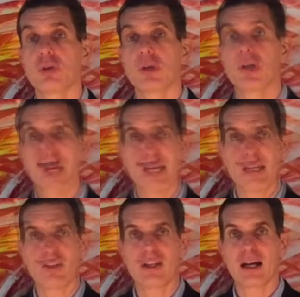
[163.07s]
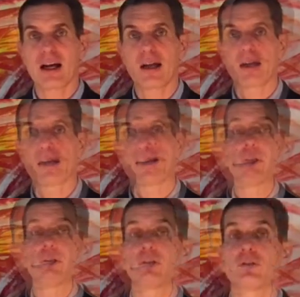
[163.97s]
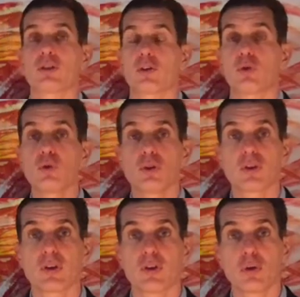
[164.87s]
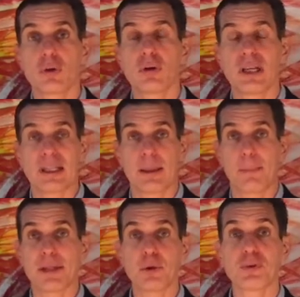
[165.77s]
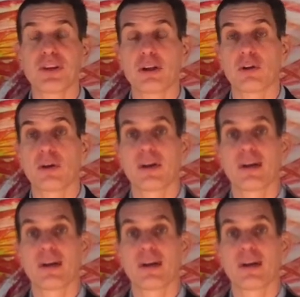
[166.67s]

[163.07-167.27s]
Au moins, elle dira, sans goutte d'eau, il n'y a pas d'océan.